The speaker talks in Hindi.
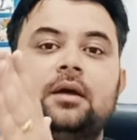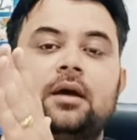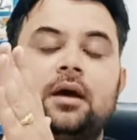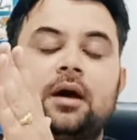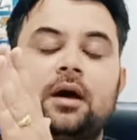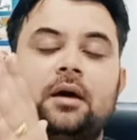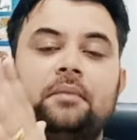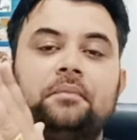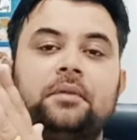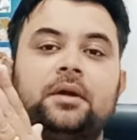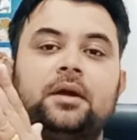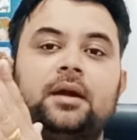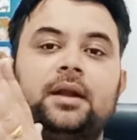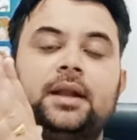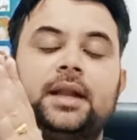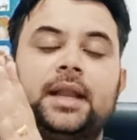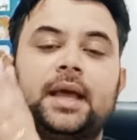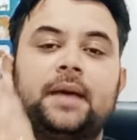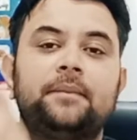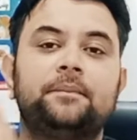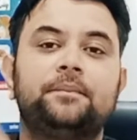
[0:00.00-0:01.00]
आपका
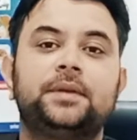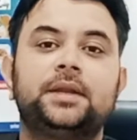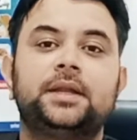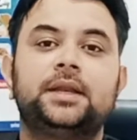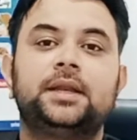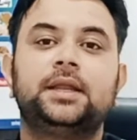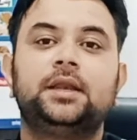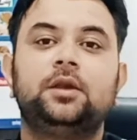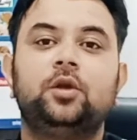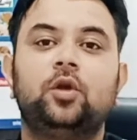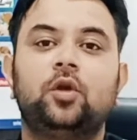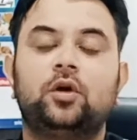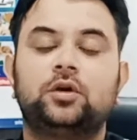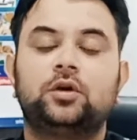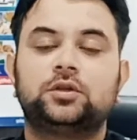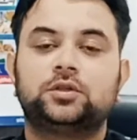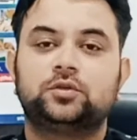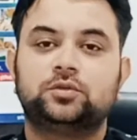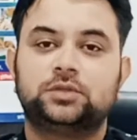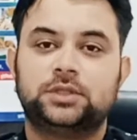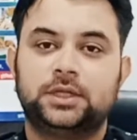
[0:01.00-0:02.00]
टेम्परेरी
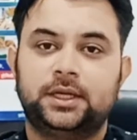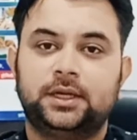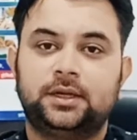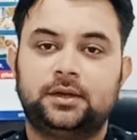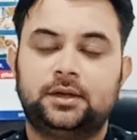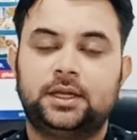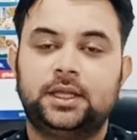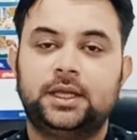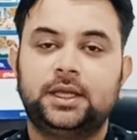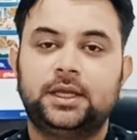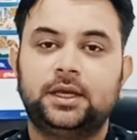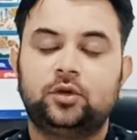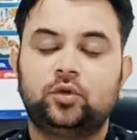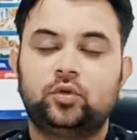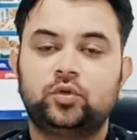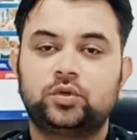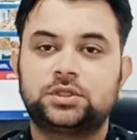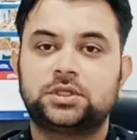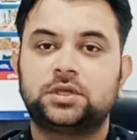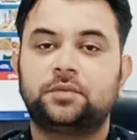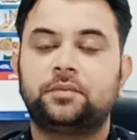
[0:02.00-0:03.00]
लॉस हो जाएगा ठीक है
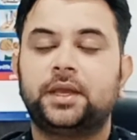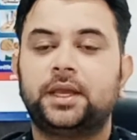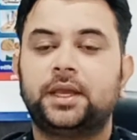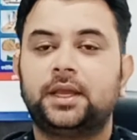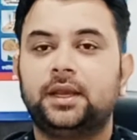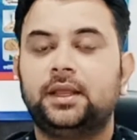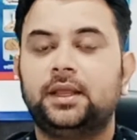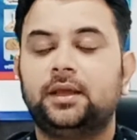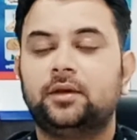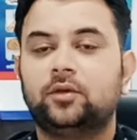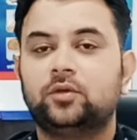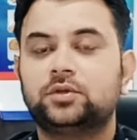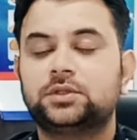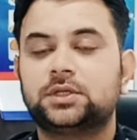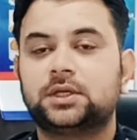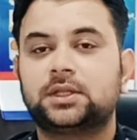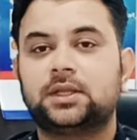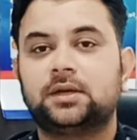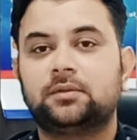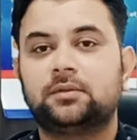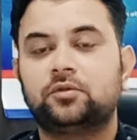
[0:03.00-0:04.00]
कुछ समय के लिए हो
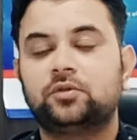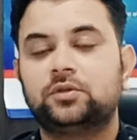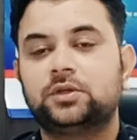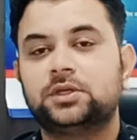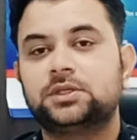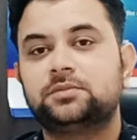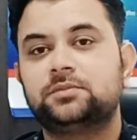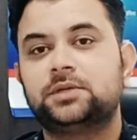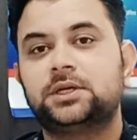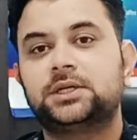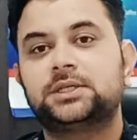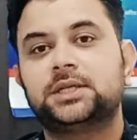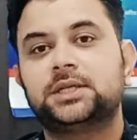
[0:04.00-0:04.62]
सकता है आपको 10 मिनट से